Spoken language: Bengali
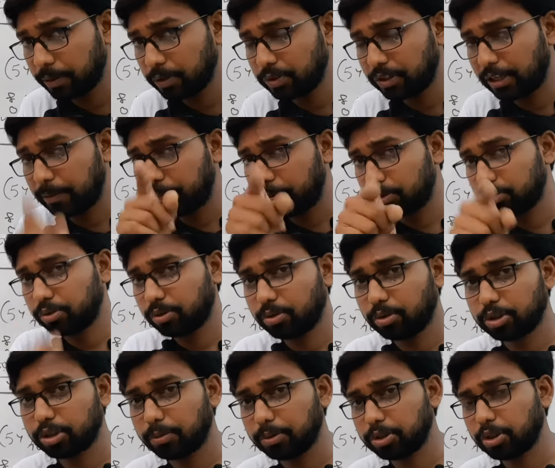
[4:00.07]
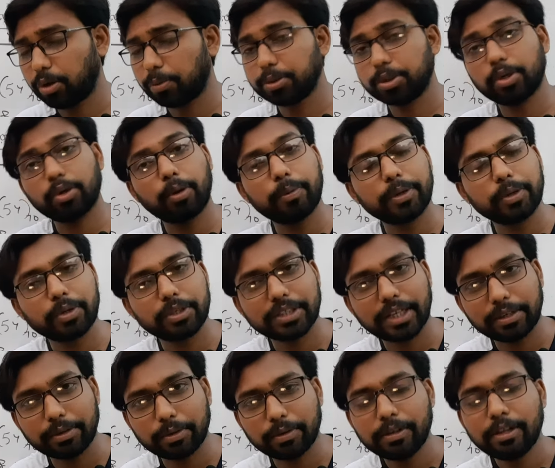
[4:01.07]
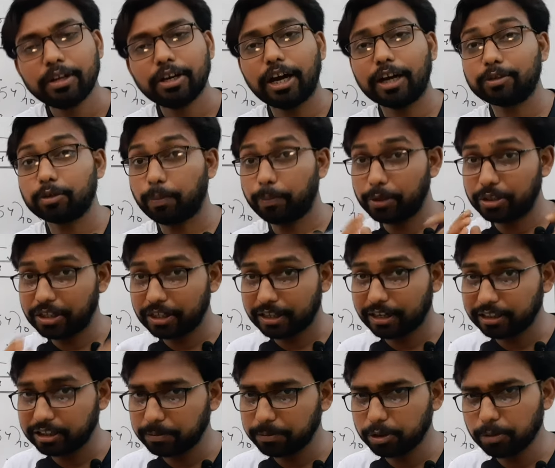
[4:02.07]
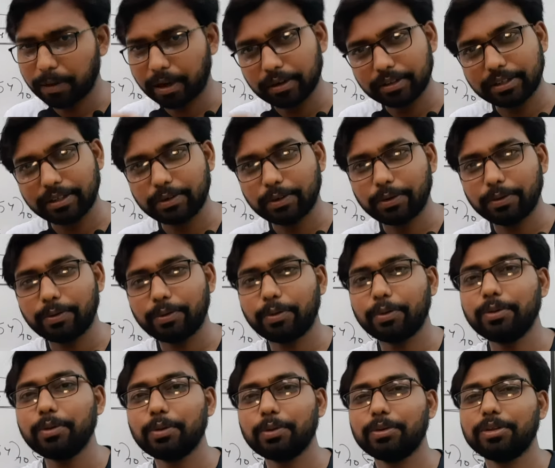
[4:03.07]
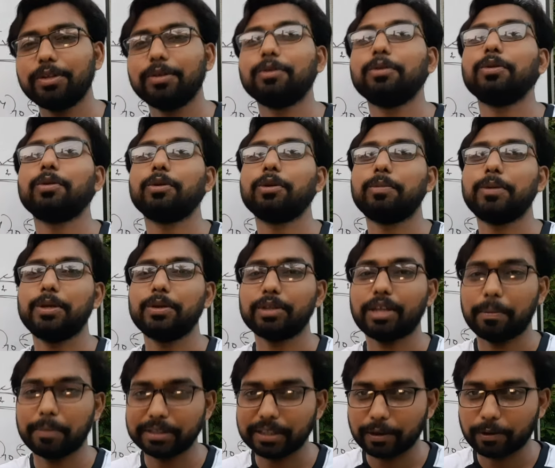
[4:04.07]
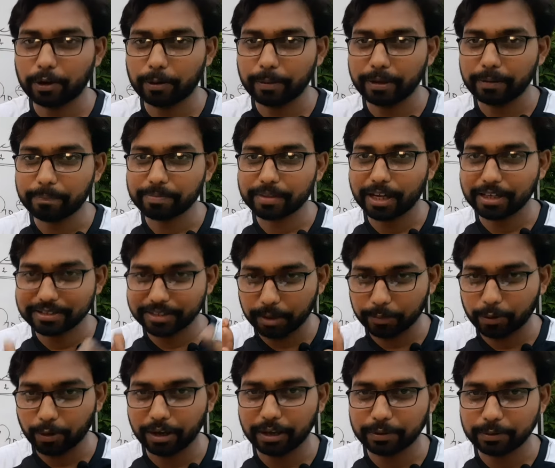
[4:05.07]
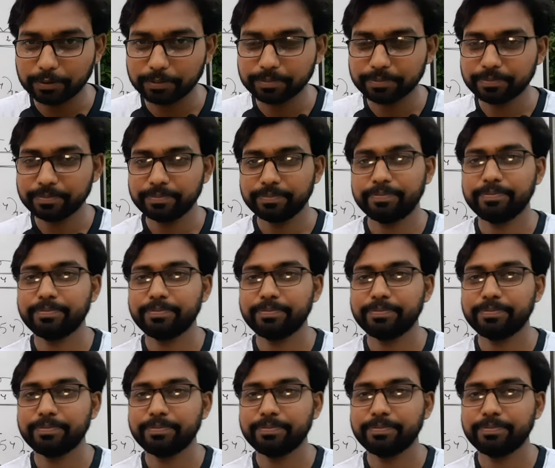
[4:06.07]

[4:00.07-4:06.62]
পারছো এরপর যদি কোনো সমস্যা অবশ্যই কমেন্ট করে জানিও আর তো প্রিয় শিক্ষার্থী কিন্তু ভালো থেকো অন্য কোনো দিন অন্য কোনো ভিডিওতে আবার দেখা হবে আসসালামু আলাইকুম